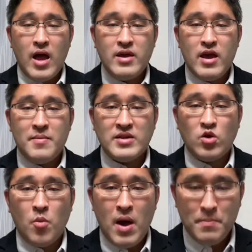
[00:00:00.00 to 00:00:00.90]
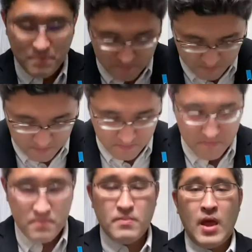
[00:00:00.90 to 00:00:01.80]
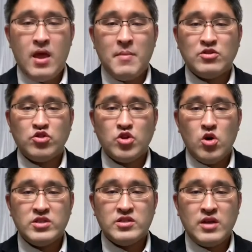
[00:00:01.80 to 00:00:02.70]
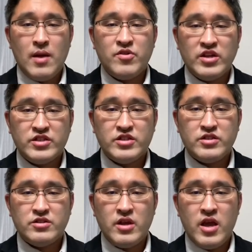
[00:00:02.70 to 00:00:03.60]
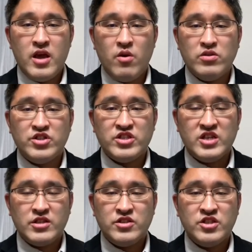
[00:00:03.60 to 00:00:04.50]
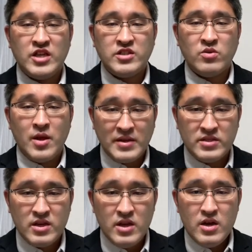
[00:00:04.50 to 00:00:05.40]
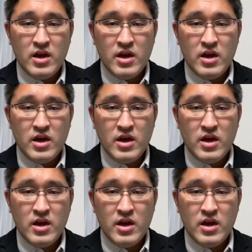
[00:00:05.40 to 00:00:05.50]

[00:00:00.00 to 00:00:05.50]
はい、えー、皆さんこんばん。えー、松尾市の石塚美です。えー、本日4月1日でございます。